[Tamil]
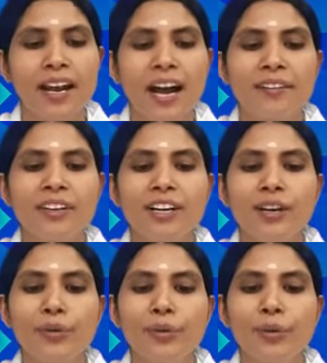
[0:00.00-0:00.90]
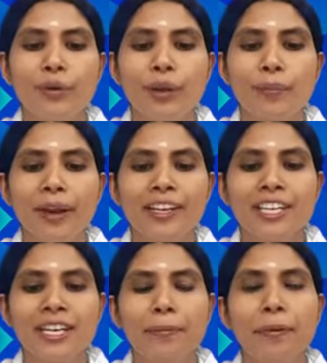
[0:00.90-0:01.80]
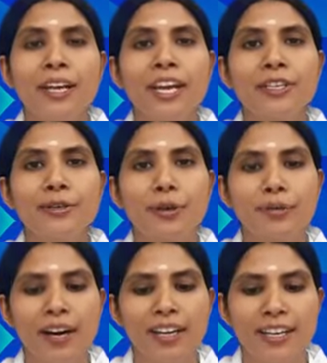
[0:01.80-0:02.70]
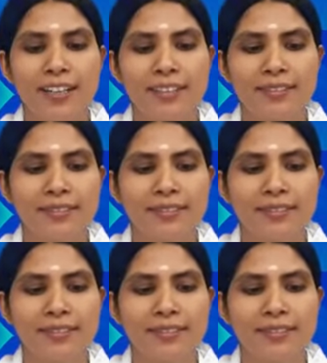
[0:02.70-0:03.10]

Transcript: அவர்கள் உங்களுடைய பேச்சை எப்படி ஏற்றுக்கொள்வார்கள்